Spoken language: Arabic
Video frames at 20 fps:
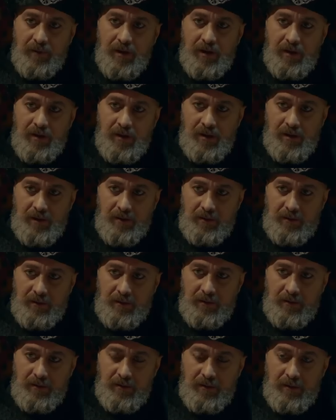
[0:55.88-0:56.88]
لو سمعت
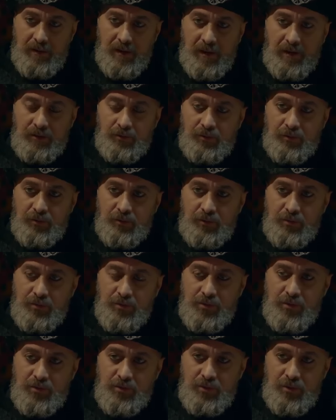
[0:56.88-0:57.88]
هيما
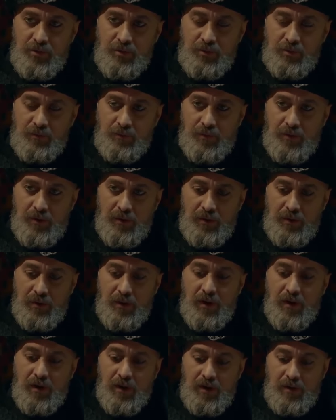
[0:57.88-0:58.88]
كلام أرطغرل
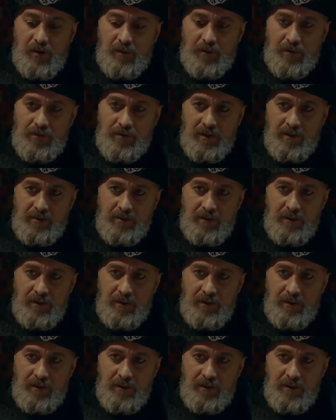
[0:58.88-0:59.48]
ولم تخضع